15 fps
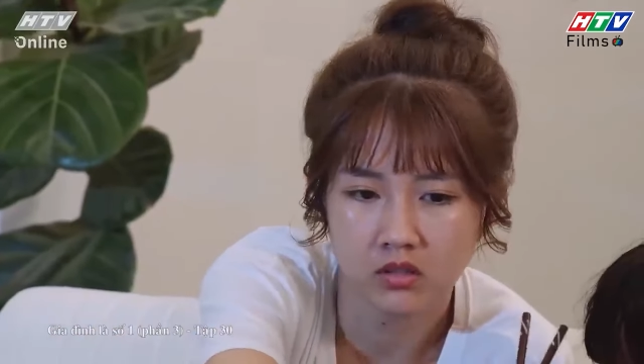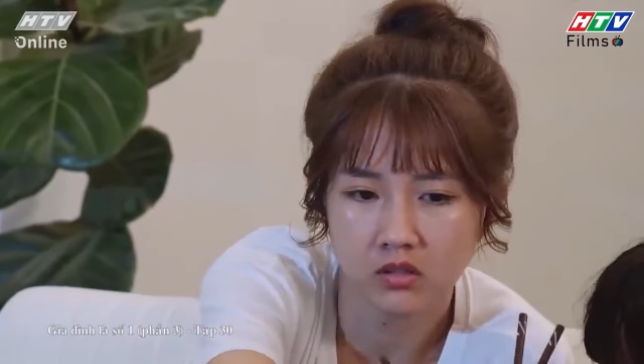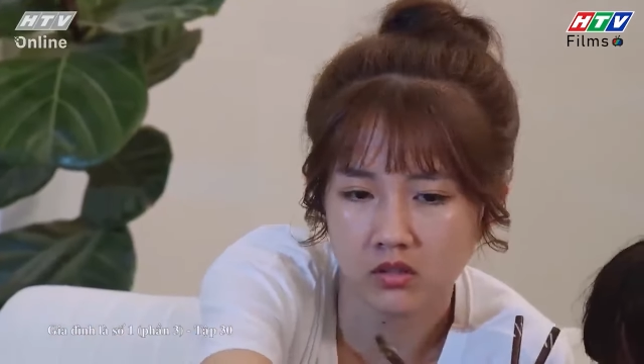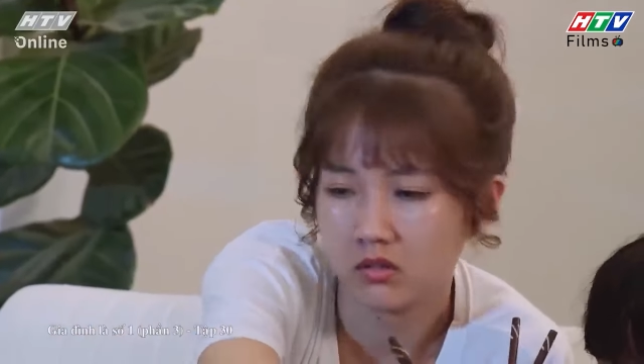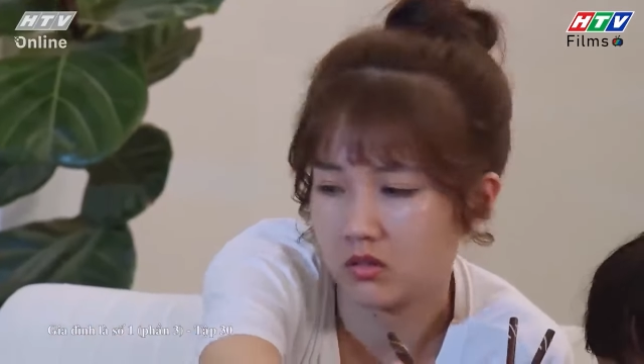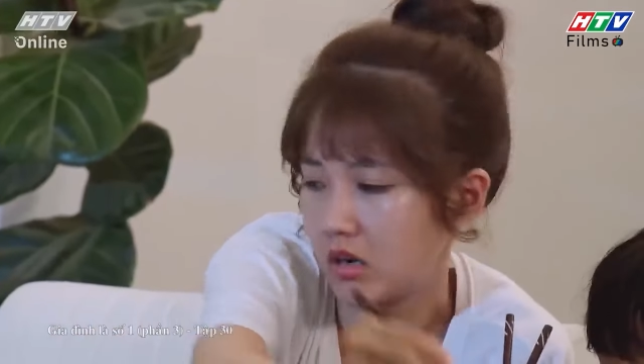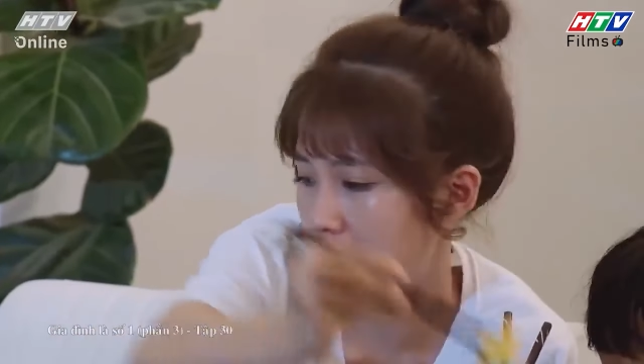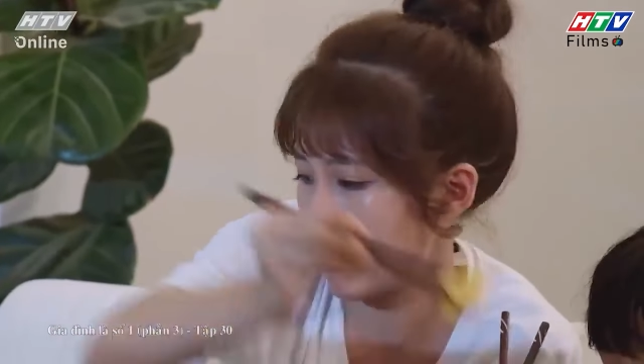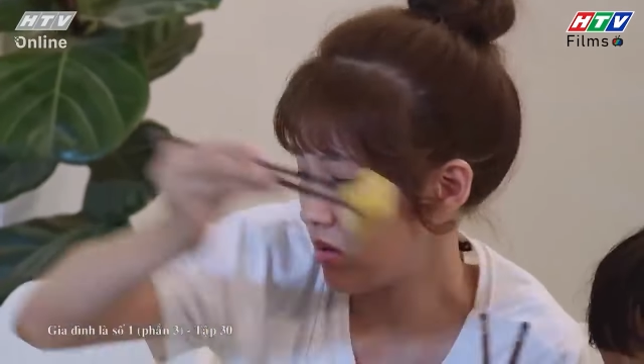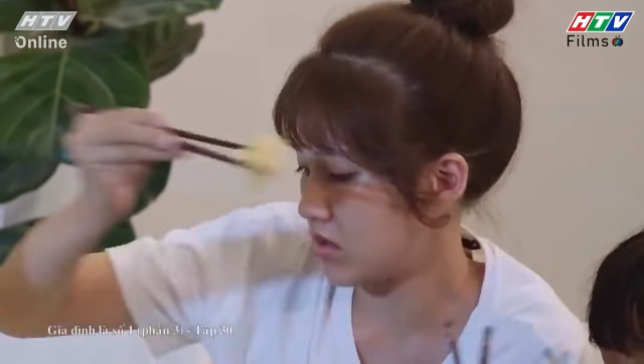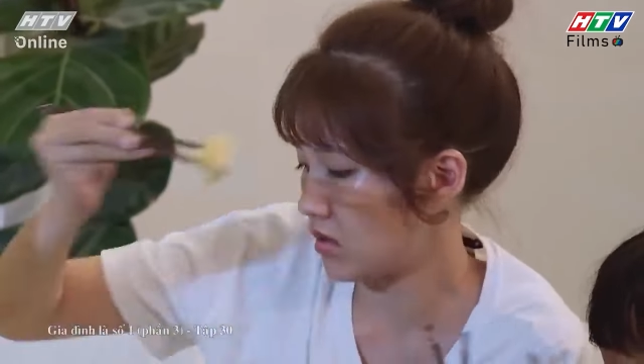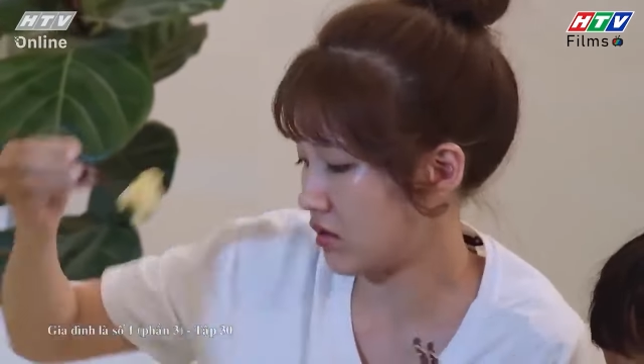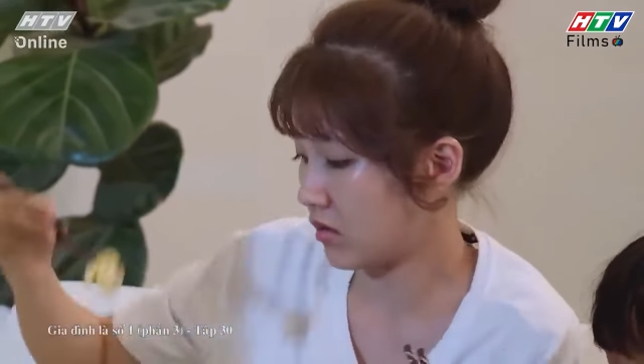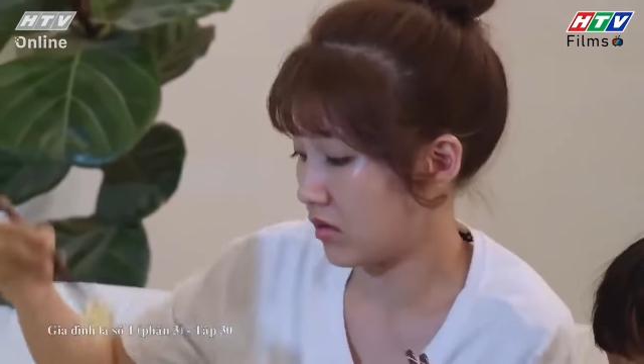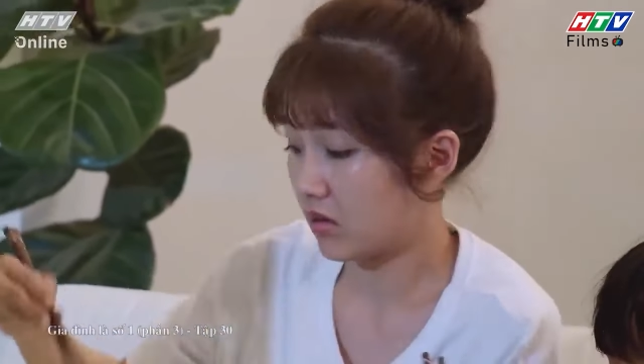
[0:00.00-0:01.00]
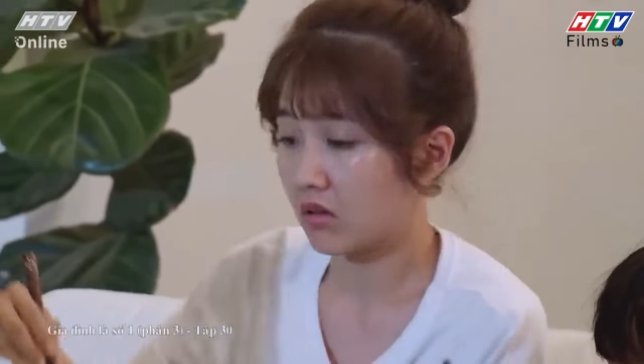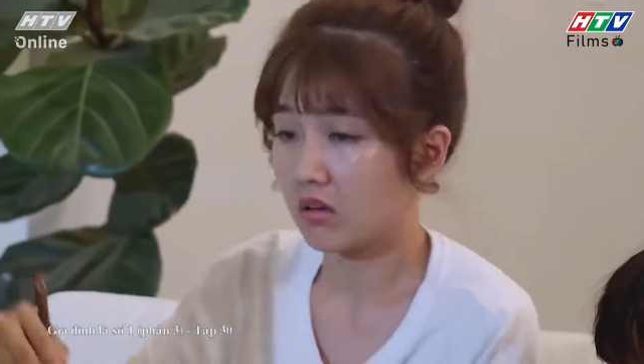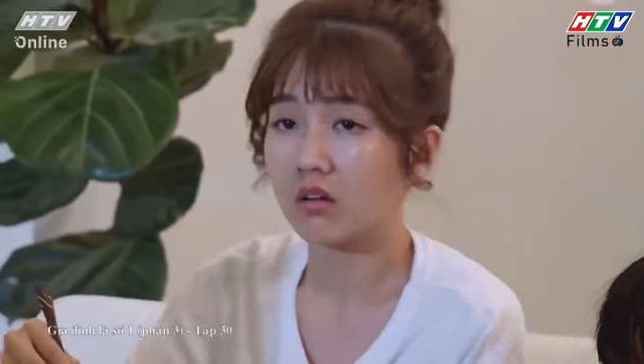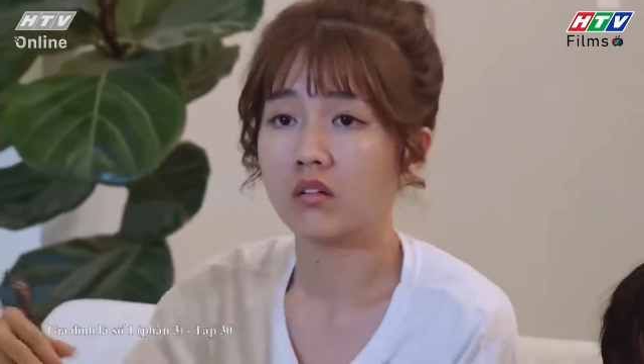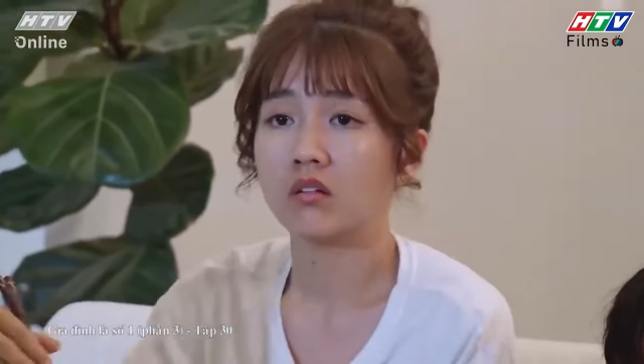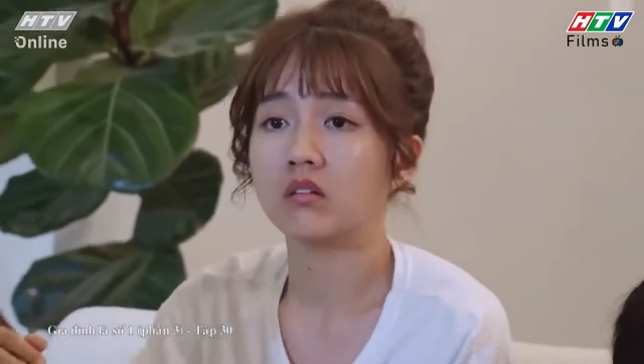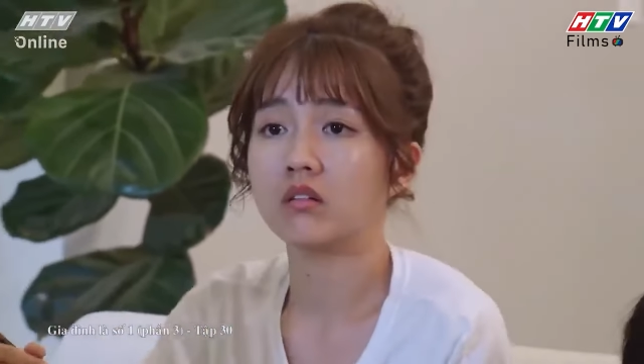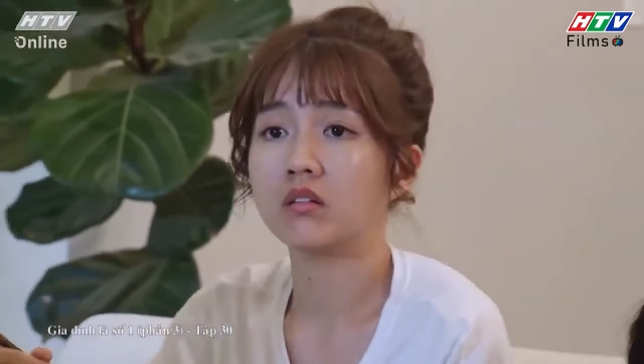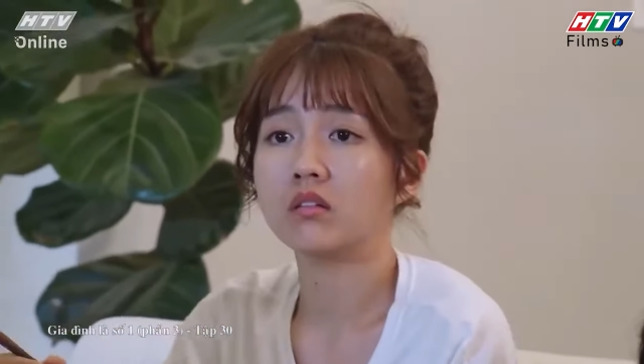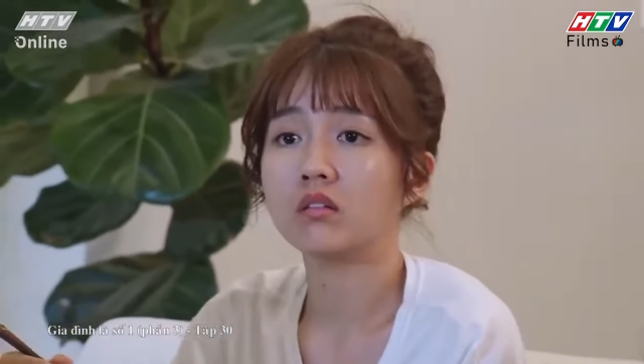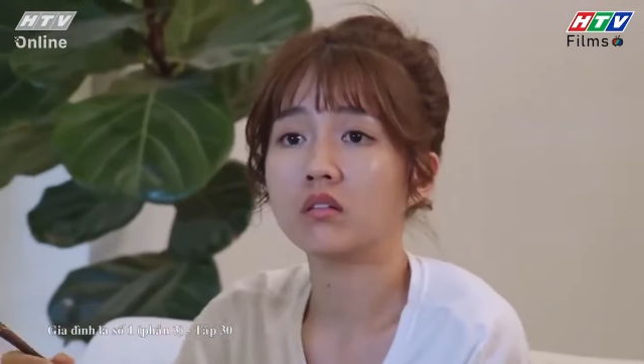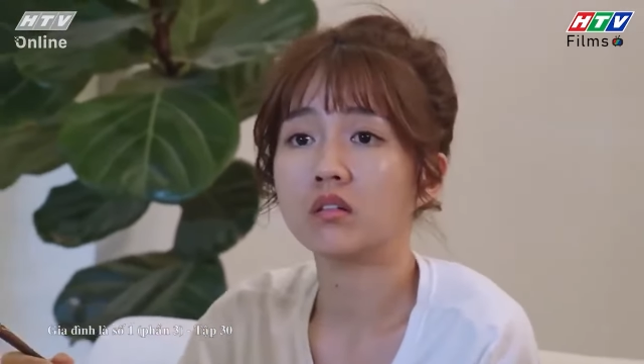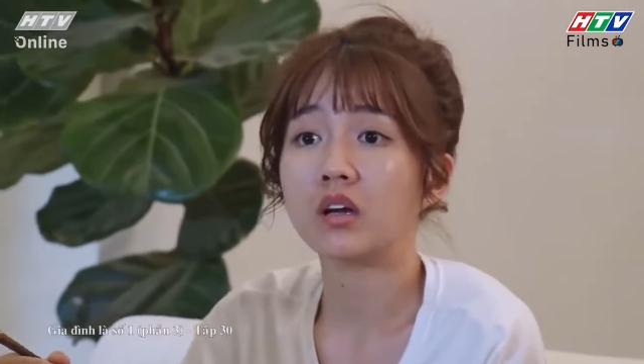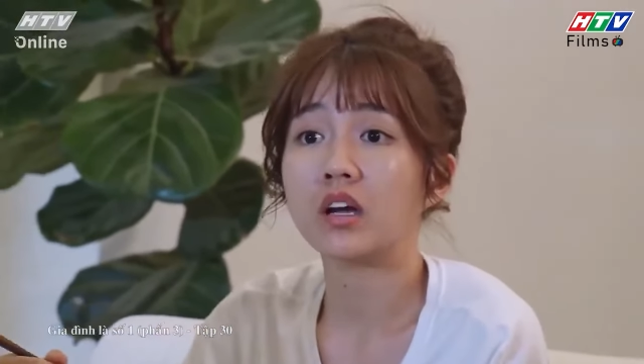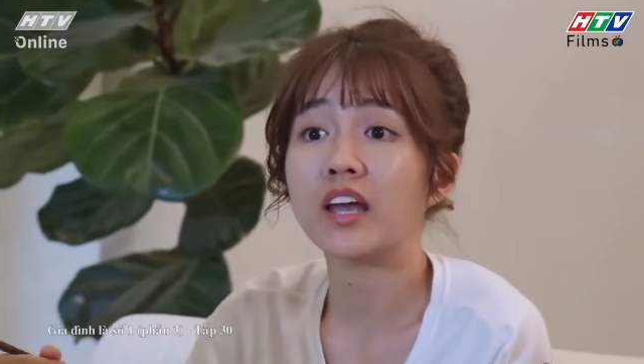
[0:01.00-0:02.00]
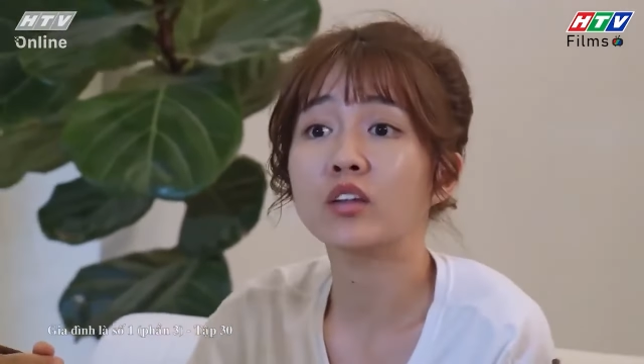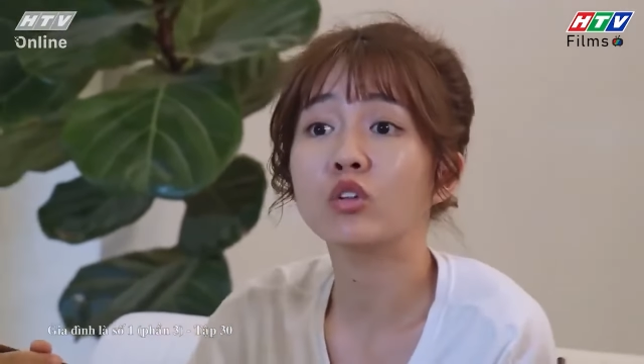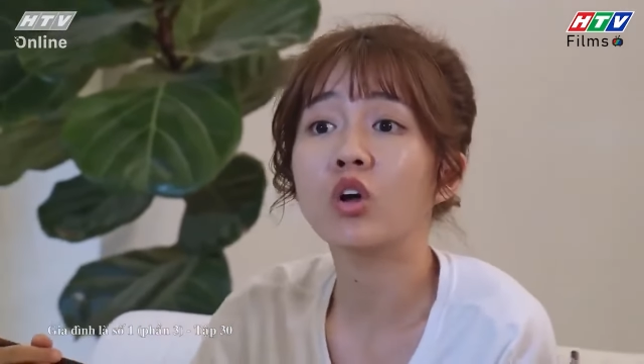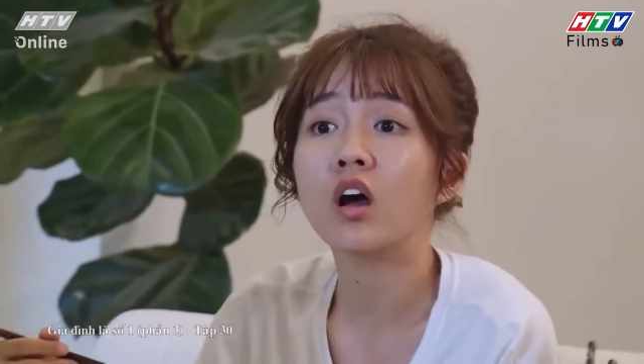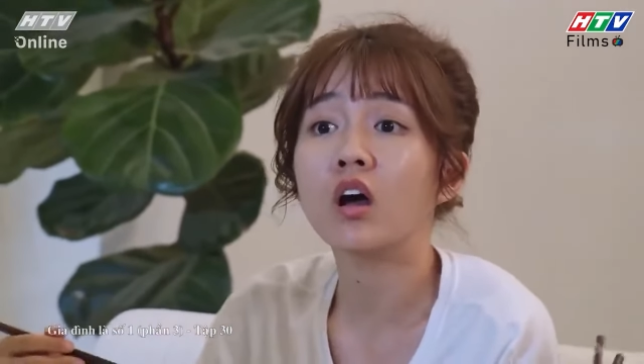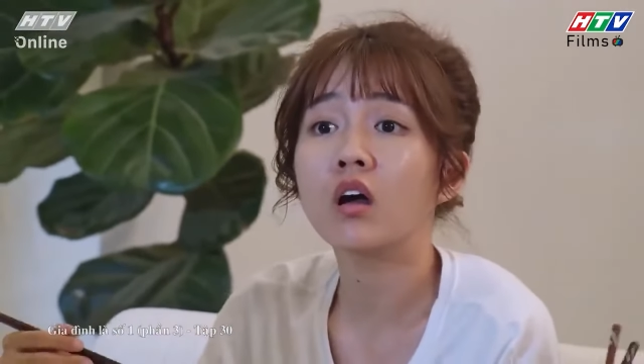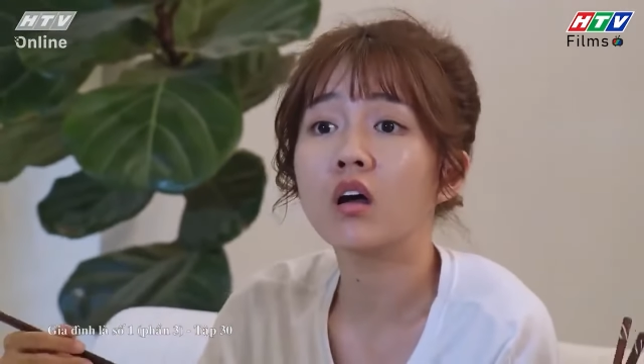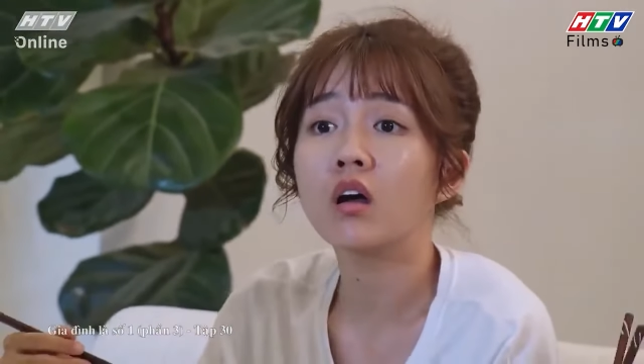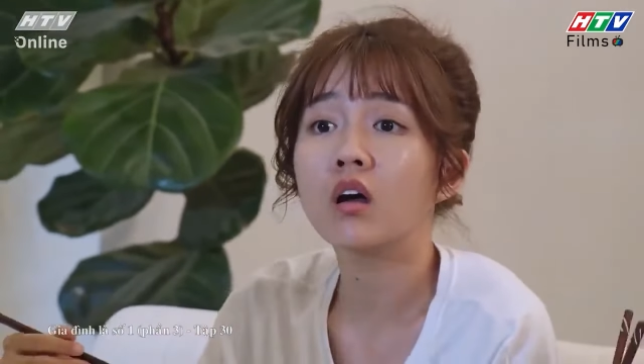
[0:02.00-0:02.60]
còn nói gì nữa cà khẽ tôi hả